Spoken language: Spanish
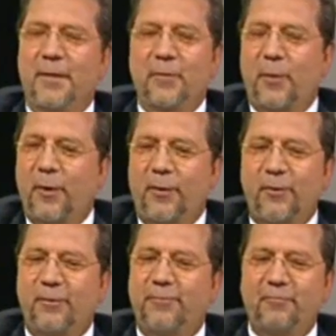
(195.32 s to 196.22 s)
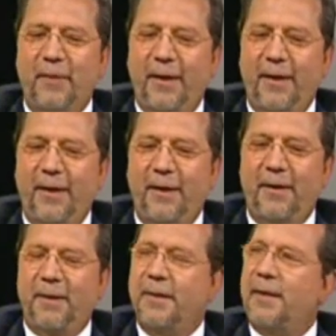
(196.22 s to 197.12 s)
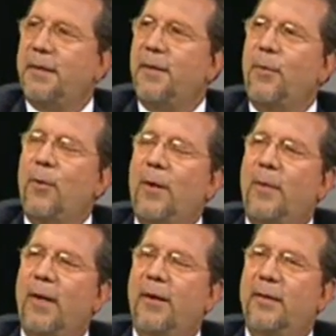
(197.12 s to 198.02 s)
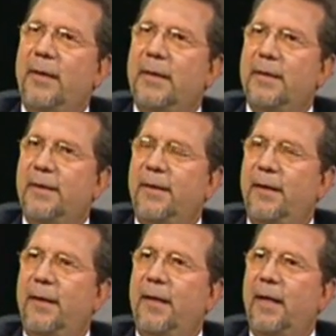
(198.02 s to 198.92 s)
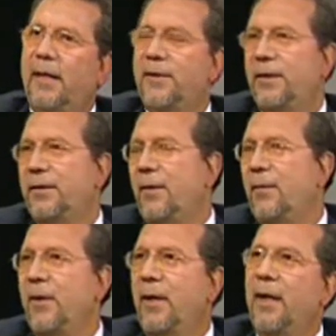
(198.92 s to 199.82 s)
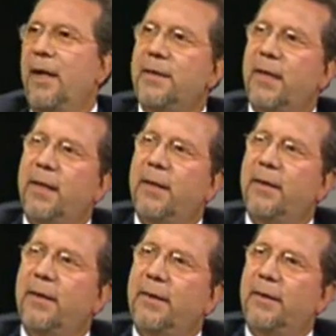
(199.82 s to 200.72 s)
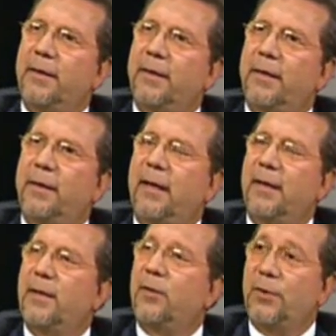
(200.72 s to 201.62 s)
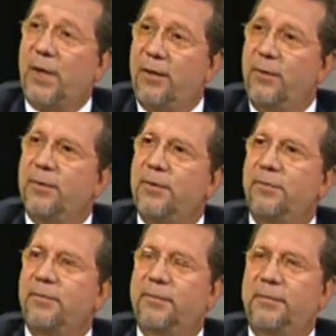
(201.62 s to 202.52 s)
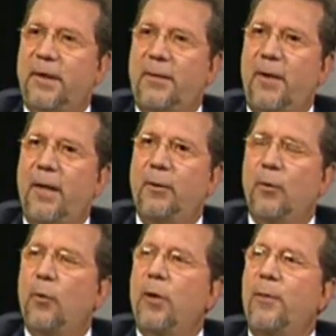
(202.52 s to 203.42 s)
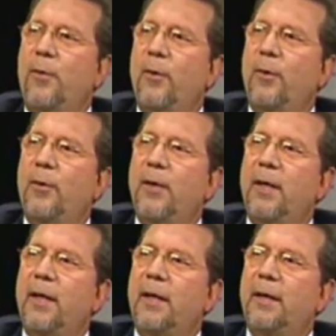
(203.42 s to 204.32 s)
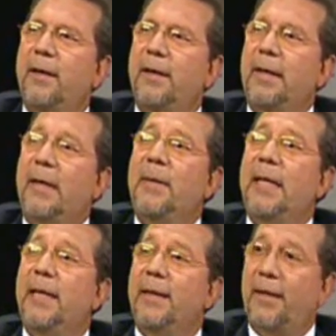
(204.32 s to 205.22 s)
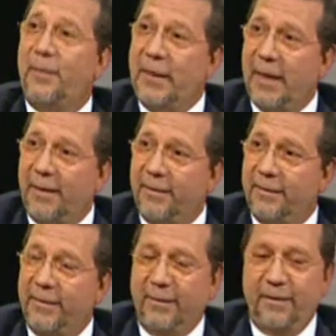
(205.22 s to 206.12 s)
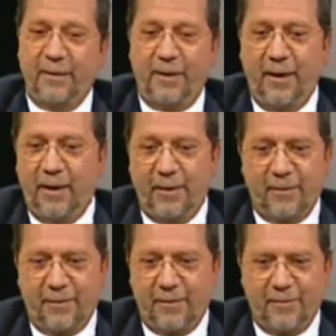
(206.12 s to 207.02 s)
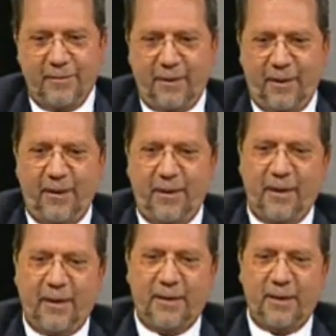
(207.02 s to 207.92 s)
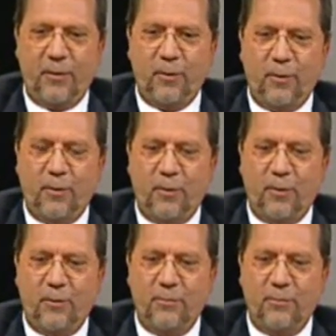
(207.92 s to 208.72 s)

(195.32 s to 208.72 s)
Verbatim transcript: Bueno, eh, quizás en pocas palabras, en Ancash estamos ya hace eh, casi dos años trabajando con apoyo de la minera Antamina. Correcto. ...quien eh, ha sido